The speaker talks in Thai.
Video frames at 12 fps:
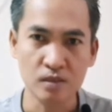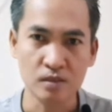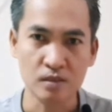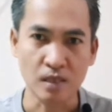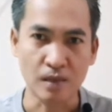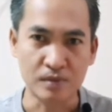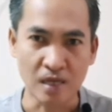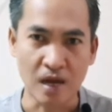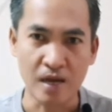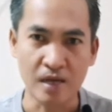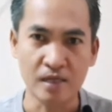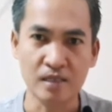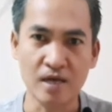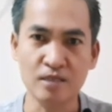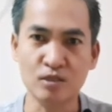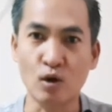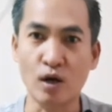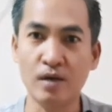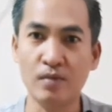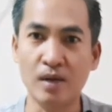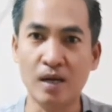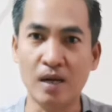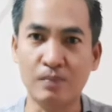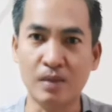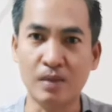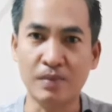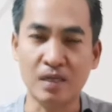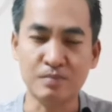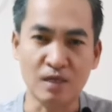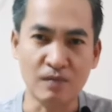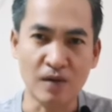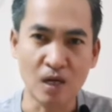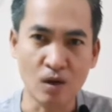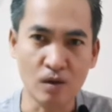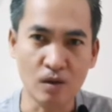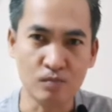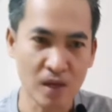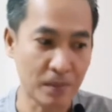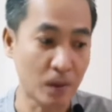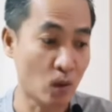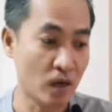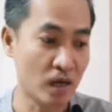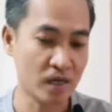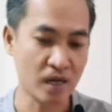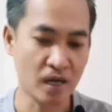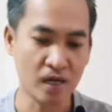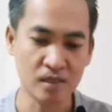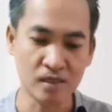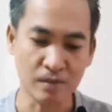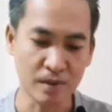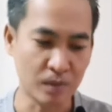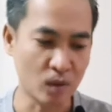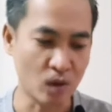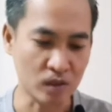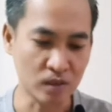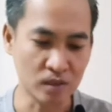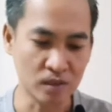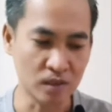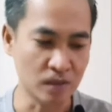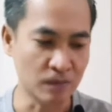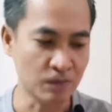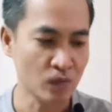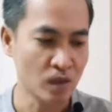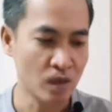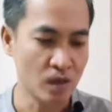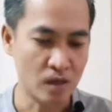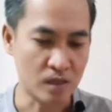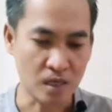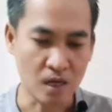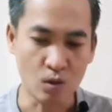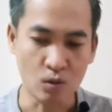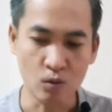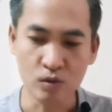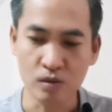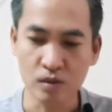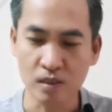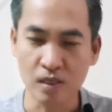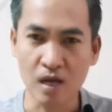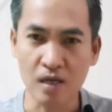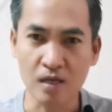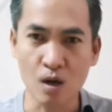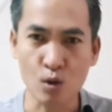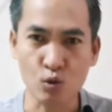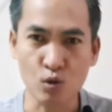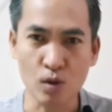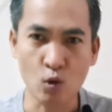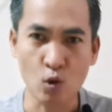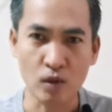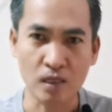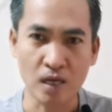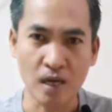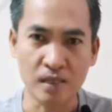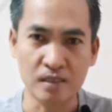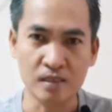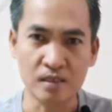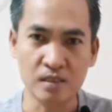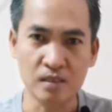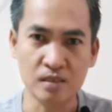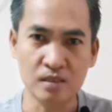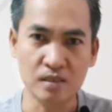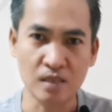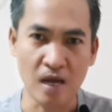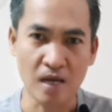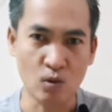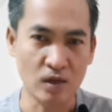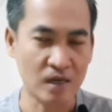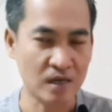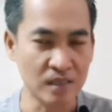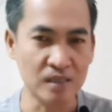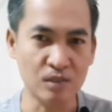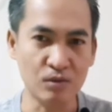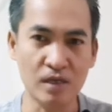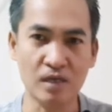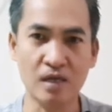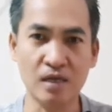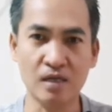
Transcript: จับจ่ายใช้สอยแบบเป็นมิตรกับสิ่งแวดล้อมไม่พอฮะ แค่นั้นยังไม่พอก็คือ เราได้เข้าร่วมโครงการจ่ายคนละครึ่งด้วยนะฮะ